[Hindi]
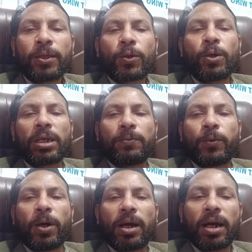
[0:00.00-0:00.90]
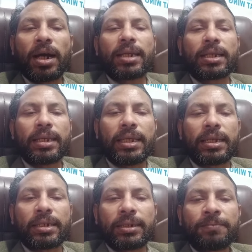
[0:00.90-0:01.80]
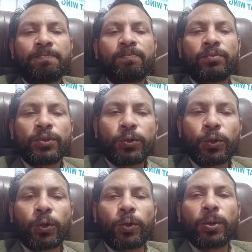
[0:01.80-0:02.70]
क्योंकि वो हर एक जो